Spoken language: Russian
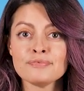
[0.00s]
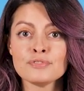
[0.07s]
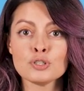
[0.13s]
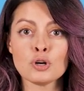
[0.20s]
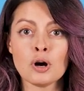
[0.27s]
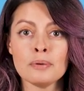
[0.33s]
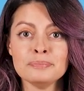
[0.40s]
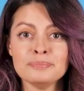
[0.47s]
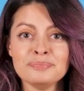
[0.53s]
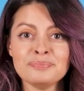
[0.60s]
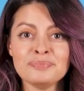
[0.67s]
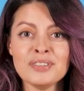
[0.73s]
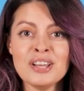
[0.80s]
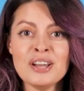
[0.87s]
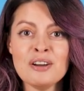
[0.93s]
Все.
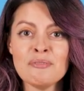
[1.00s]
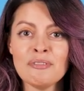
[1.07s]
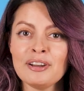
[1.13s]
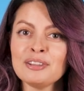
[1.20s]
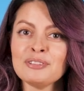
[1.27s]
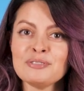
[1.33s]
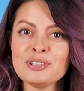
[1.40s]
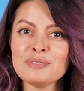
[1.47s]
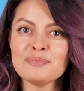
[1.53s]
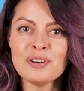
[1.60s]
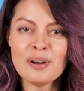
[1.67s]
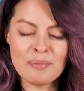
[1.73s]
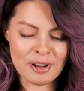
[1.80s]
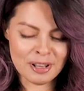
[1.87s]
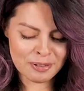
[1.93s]
Поэтому, не,
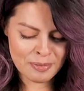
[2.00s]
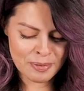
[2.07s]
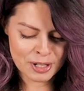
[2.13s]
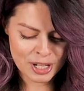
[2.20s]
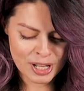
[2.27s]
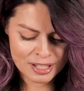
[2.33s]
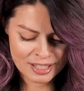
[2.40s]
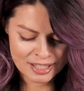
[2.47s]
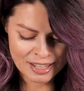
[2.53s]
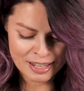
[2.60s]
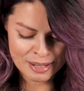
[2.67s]
поэтому, пожалуйста,